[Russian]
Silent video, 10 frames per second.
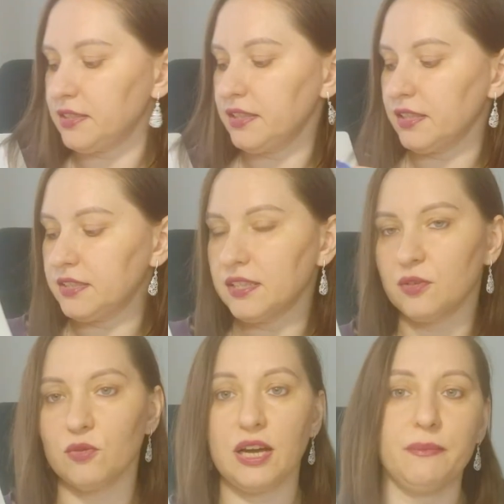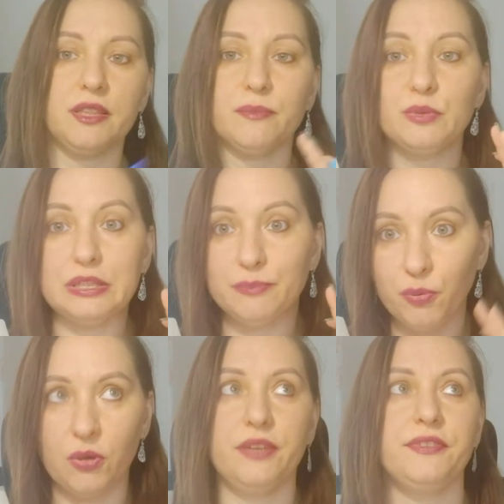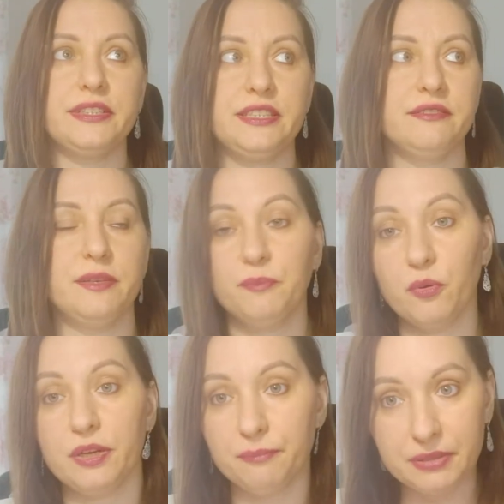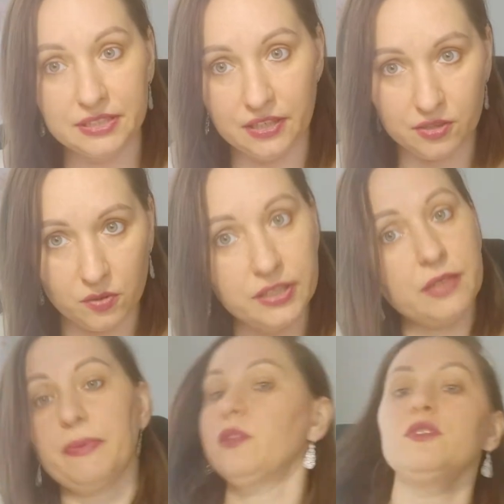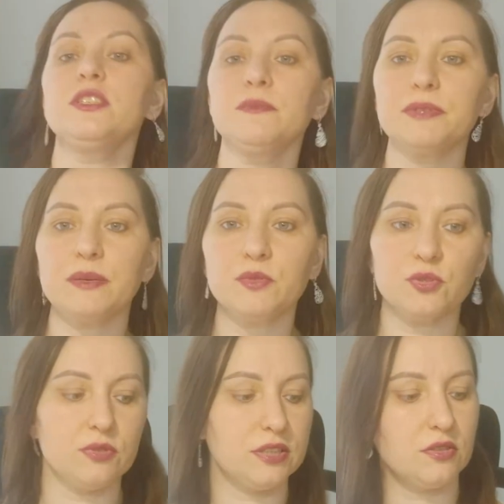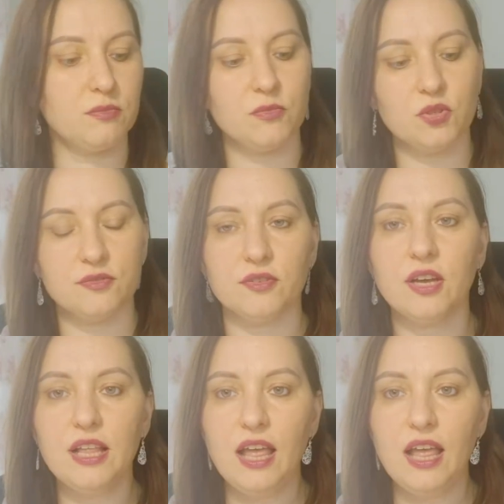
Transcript: сделать это руками, это будет более эффективный, более быстрый результат получите, потому что у нас тут множество